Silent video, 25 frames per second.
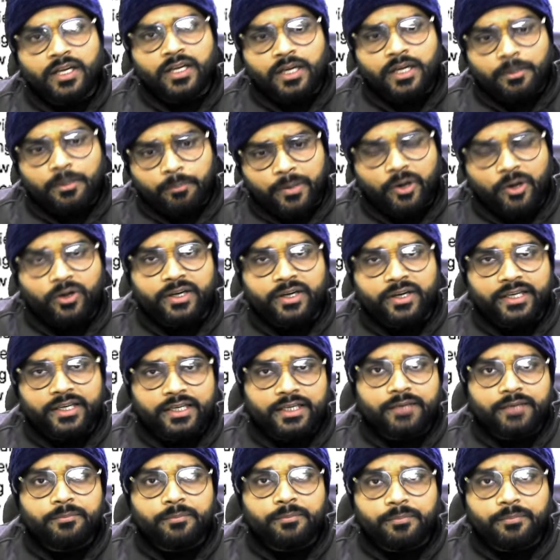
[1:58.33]
मैं ऑलरेडी
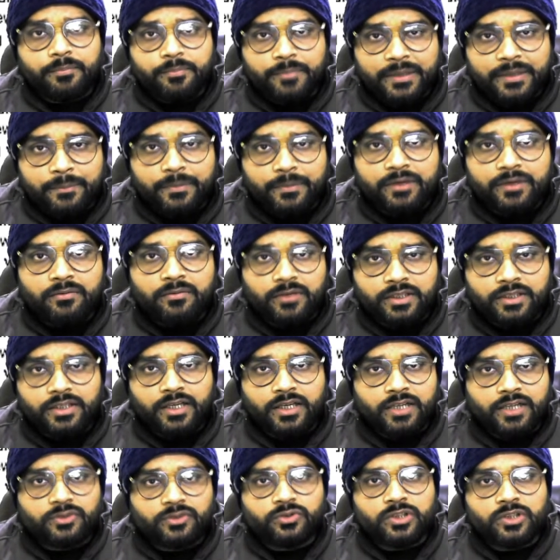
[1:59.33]
पेपर वन करा
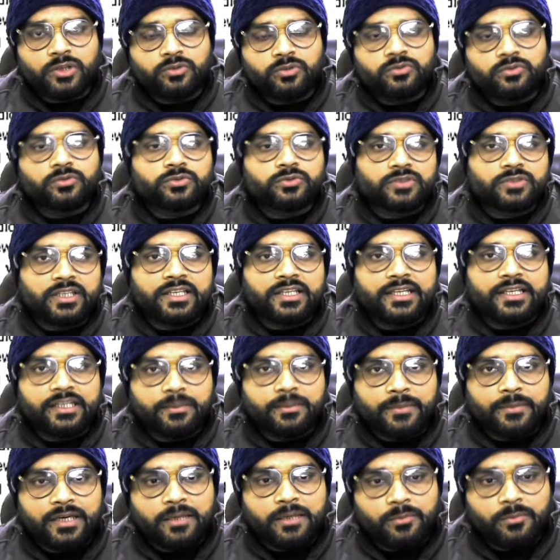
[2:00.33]
चुका हूँ उसका लिंक
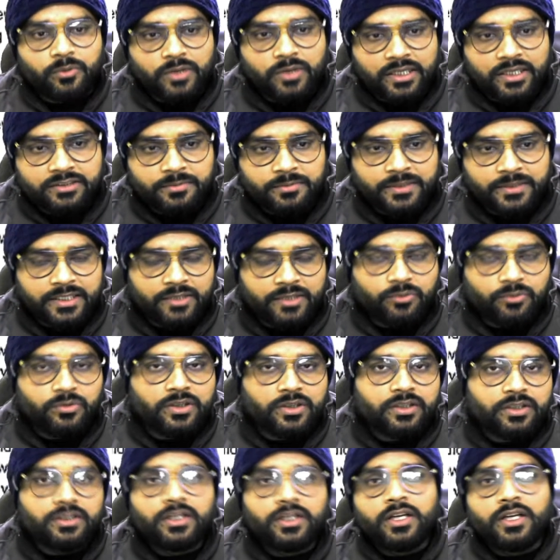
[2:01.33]
मैं आपको लास्ट में दे दूंगा
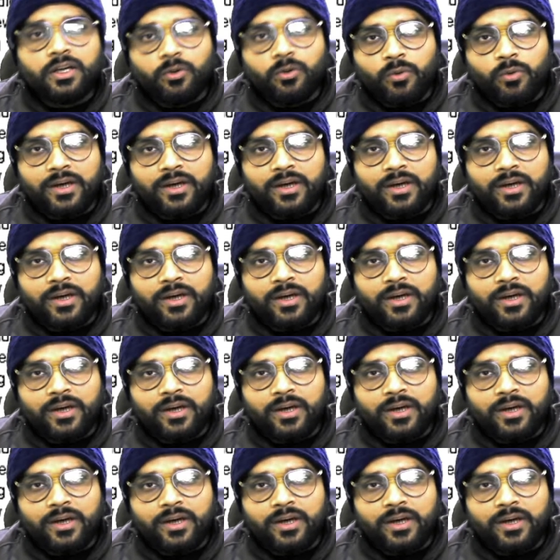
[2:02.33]
वहाँ